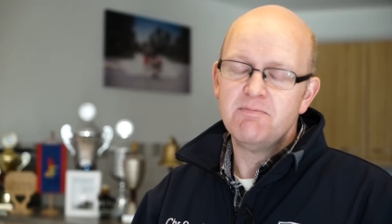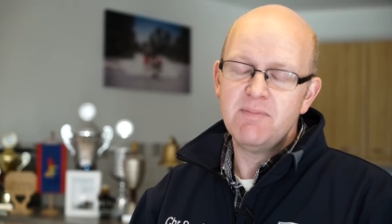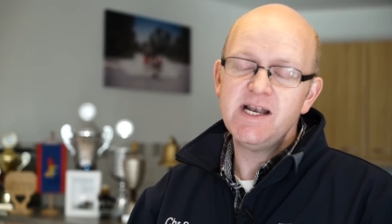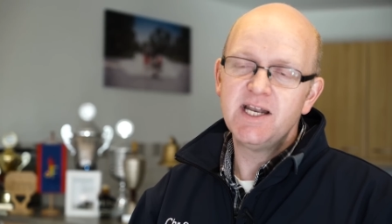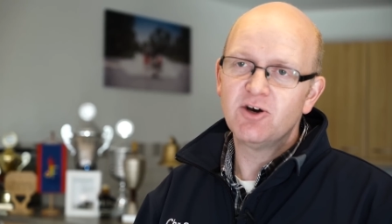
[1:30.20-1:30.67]

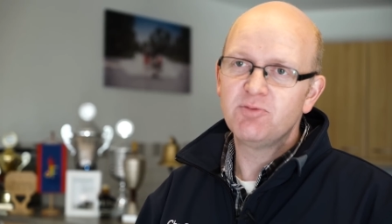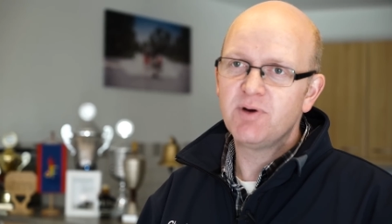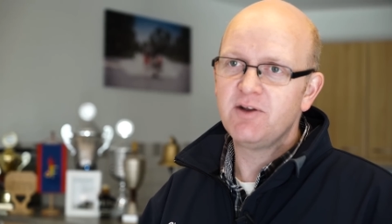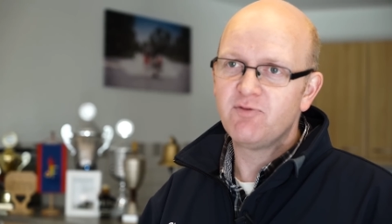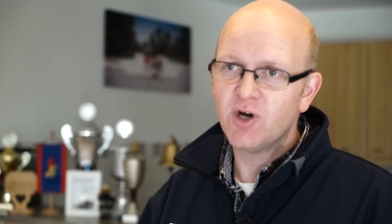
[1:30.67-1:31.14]
Meldet
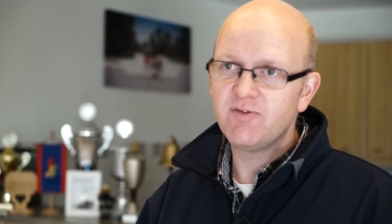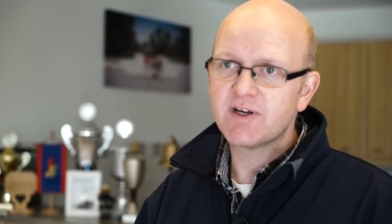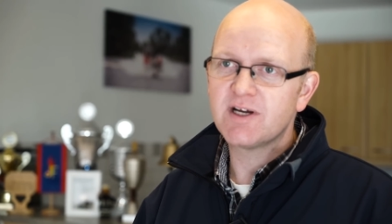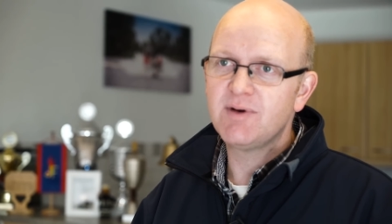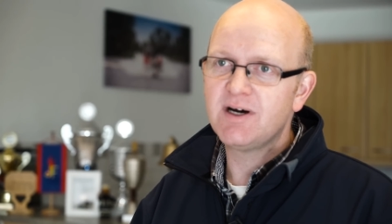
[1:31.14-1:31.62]
euch bei den
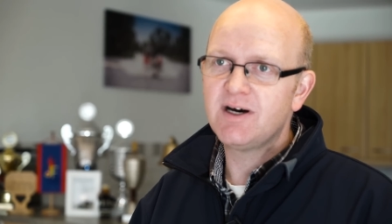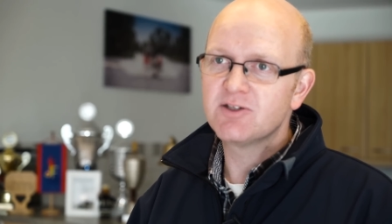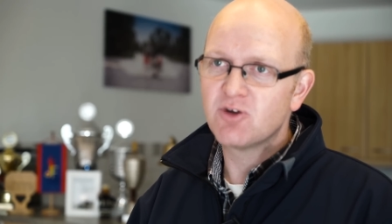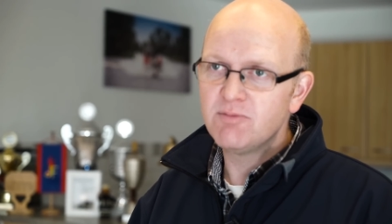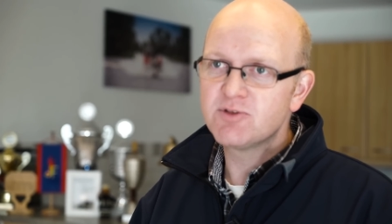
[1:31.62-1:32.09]

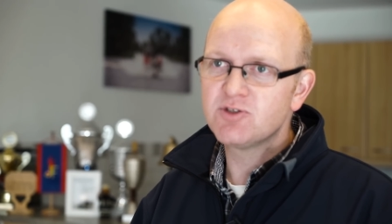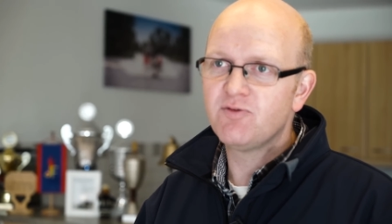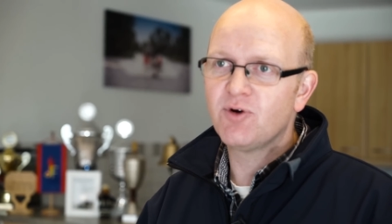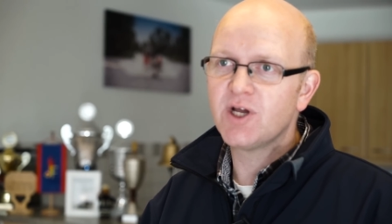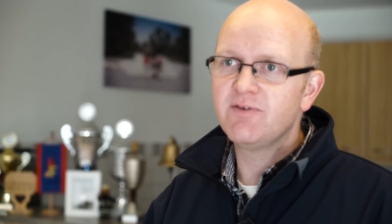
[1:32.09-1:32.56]
Feuerwehrkameraden, kommt
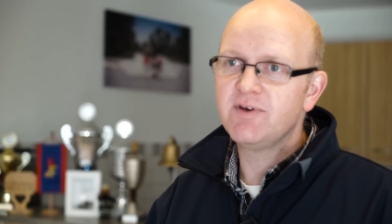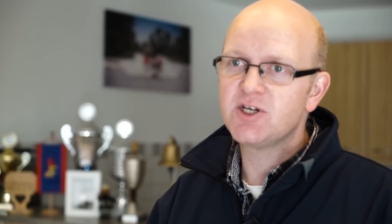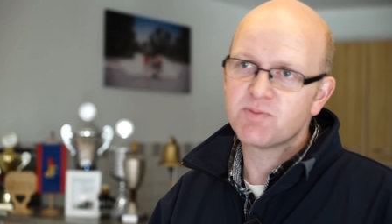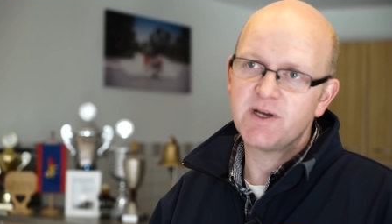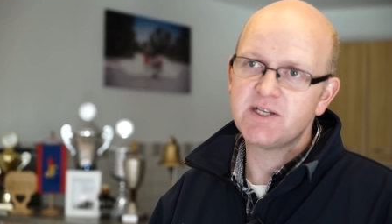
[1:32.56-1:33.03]
zur
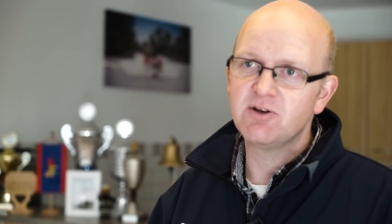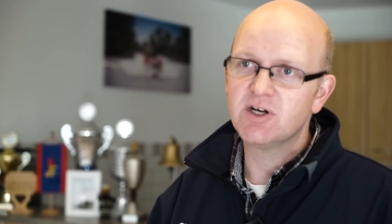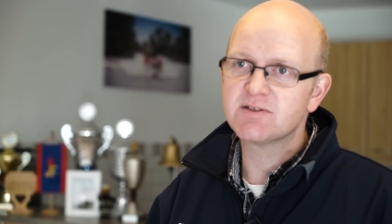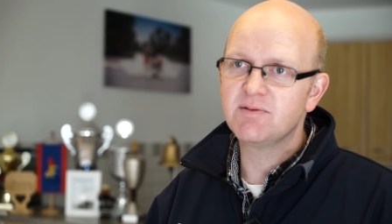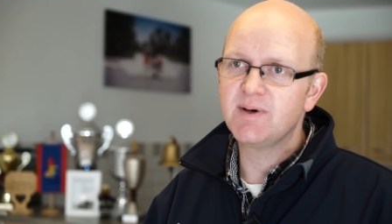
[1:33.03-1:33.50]
Feuerwehr, sprecht den
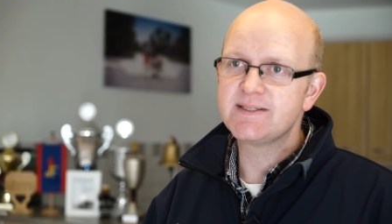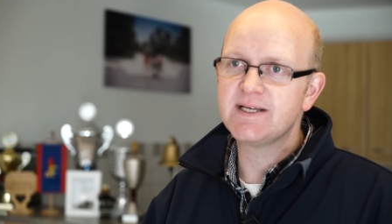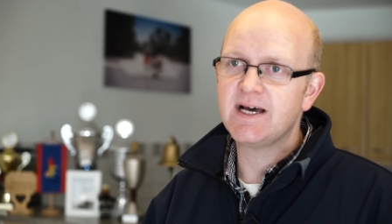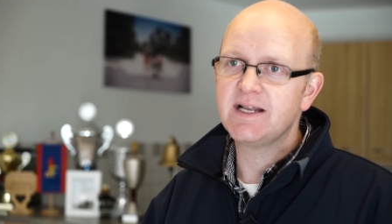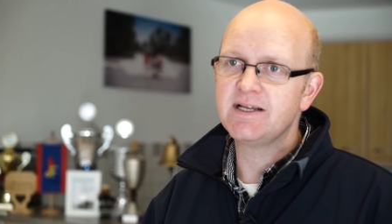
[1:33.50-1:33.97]

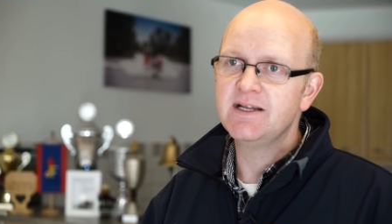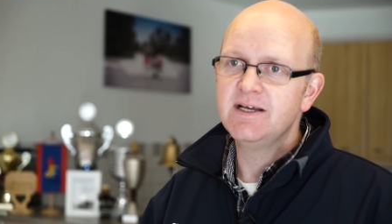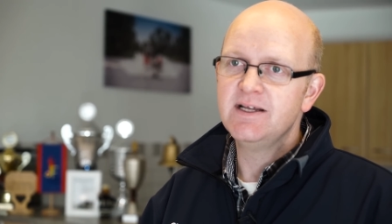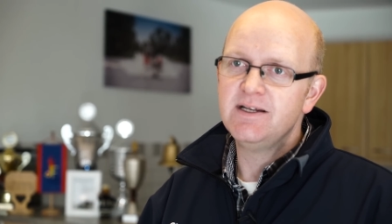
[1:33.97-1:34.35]
Ortsbaumeister an.